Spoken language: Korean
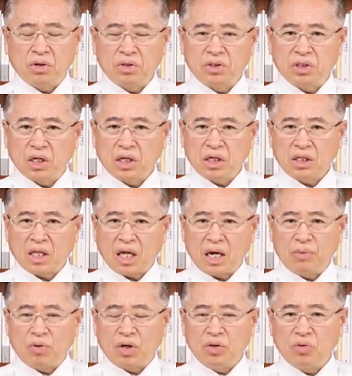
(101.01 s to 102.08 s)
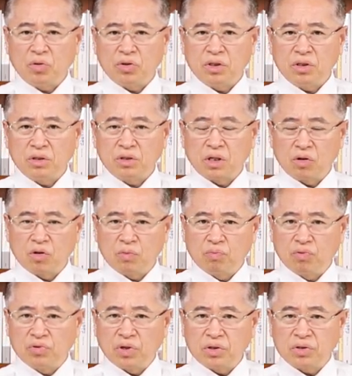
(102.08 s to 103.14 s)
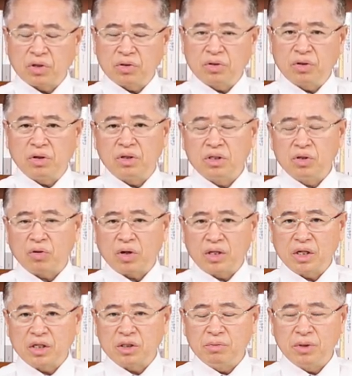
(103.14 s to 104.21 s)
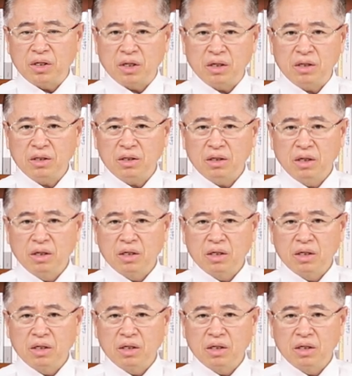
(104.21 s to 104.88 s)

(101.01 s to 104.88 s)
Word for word: 어제 담화의 요지는 결국 부정선거 의혹 아니겠습니까?